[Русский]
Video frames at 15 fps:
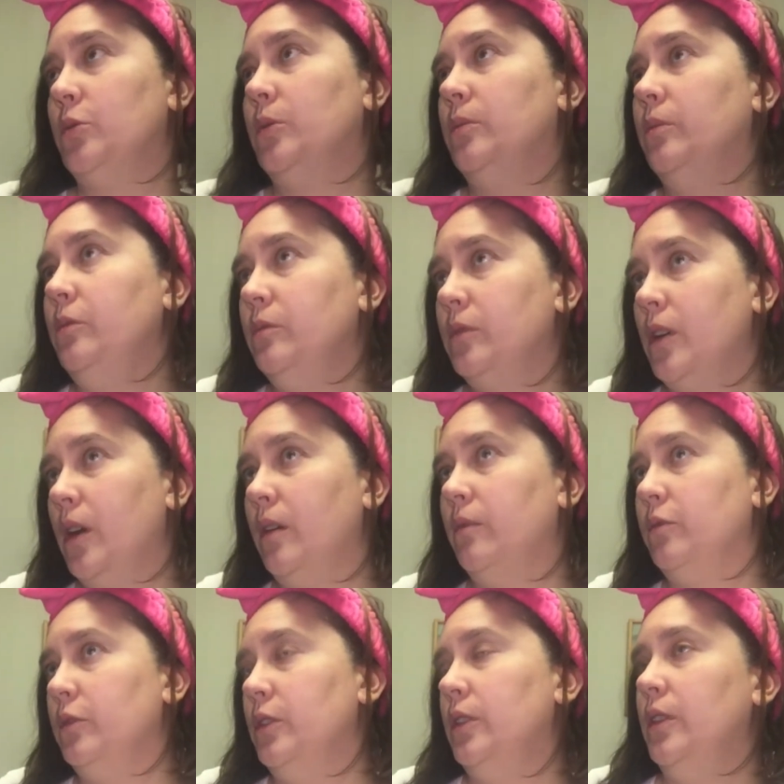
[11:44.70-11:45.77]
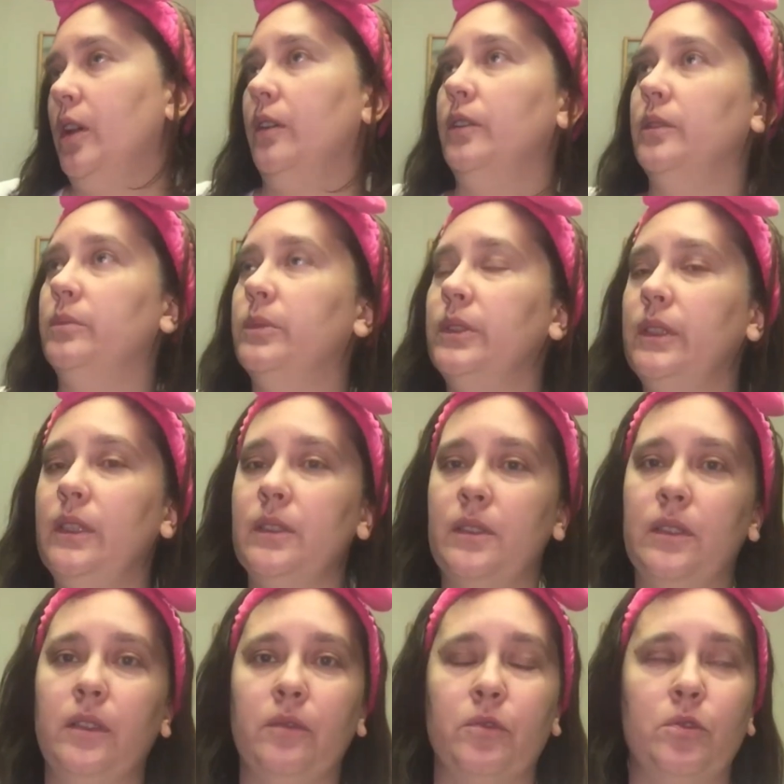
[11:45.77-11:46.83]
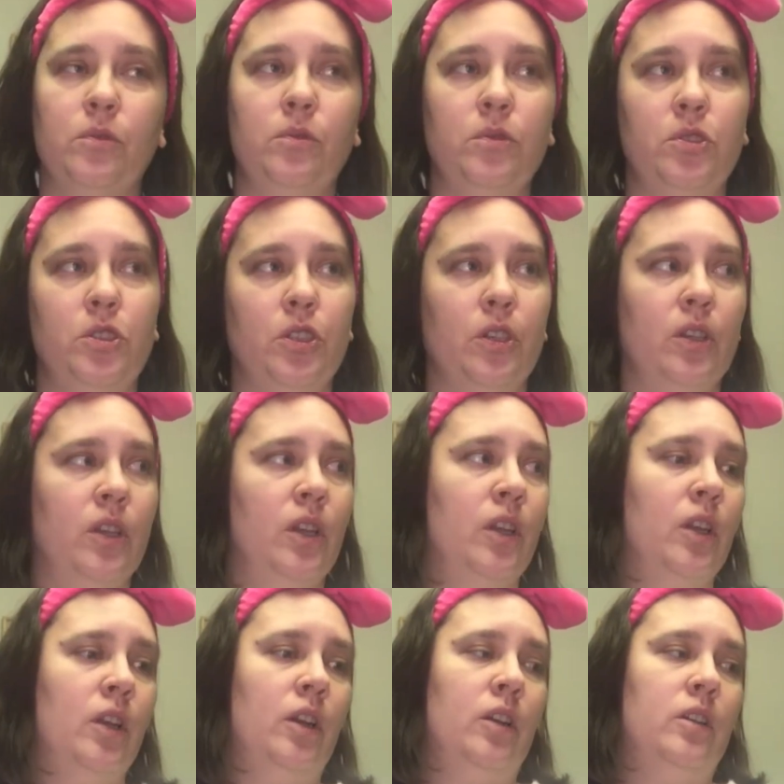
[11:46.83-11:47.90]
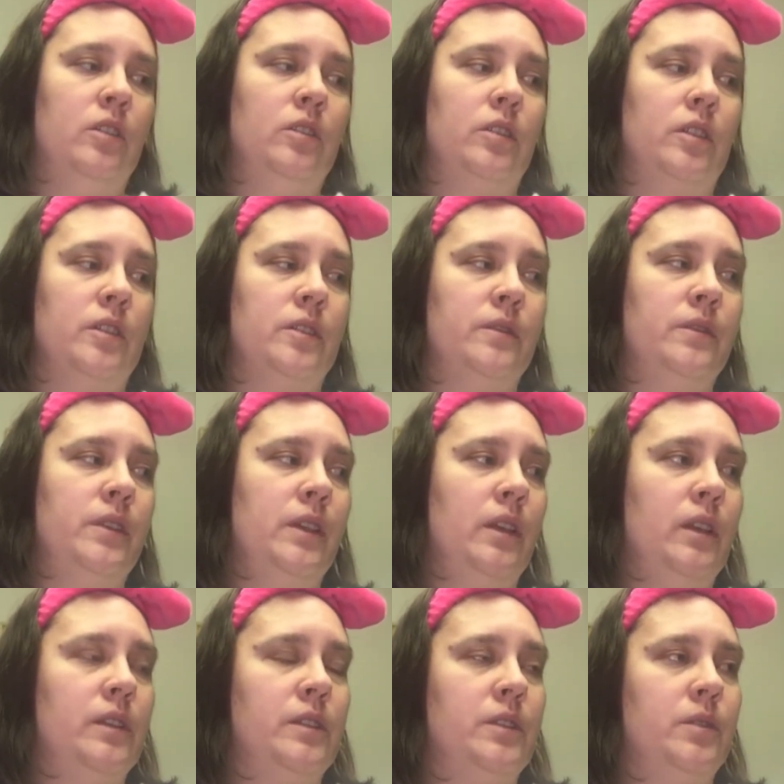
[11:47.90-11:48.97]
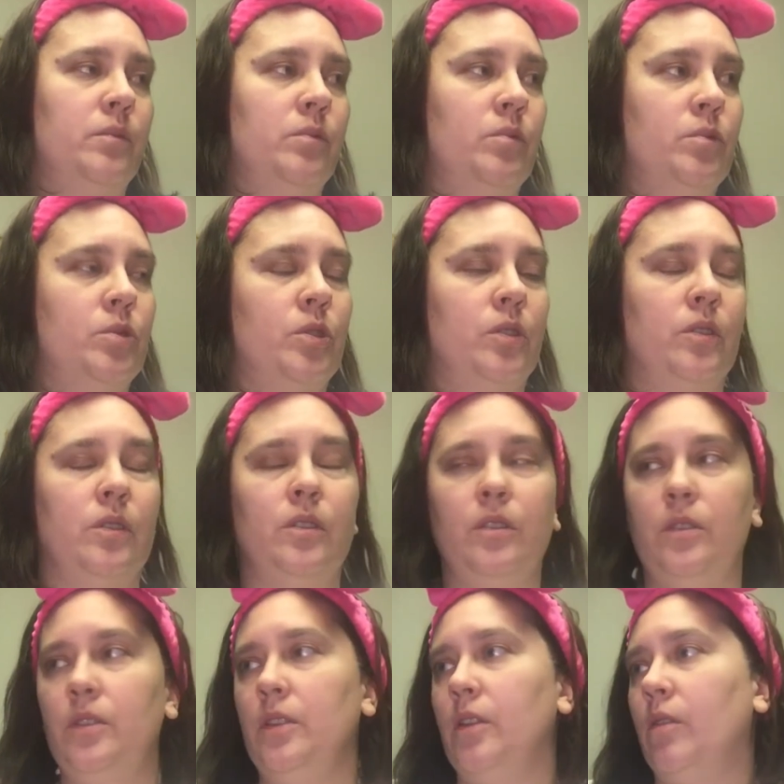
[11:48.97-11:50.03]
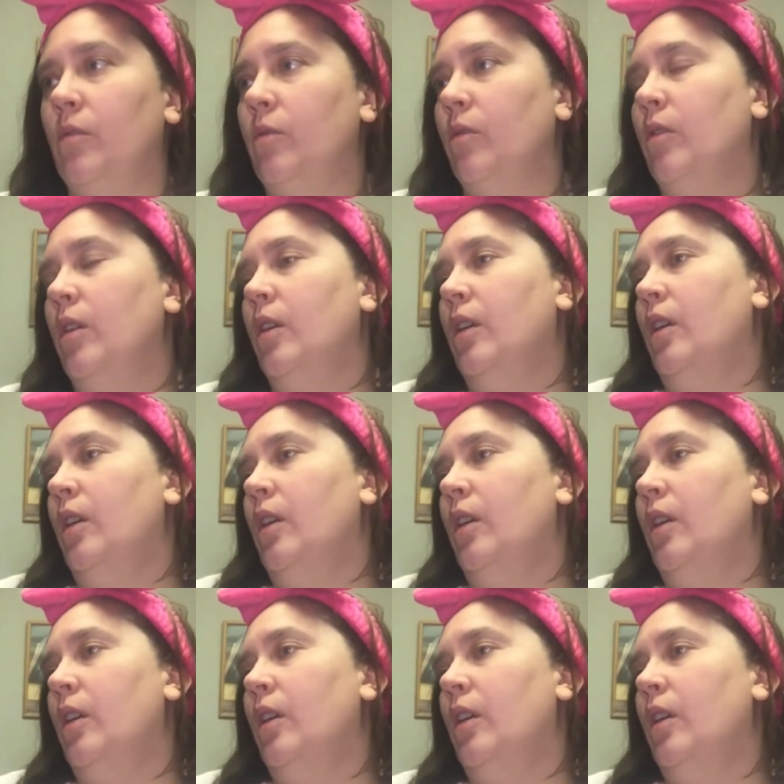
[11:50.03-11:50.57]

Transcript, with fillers: что, ну, как вот недавно мы ездили в Сочи, развеялись немножко на недельку.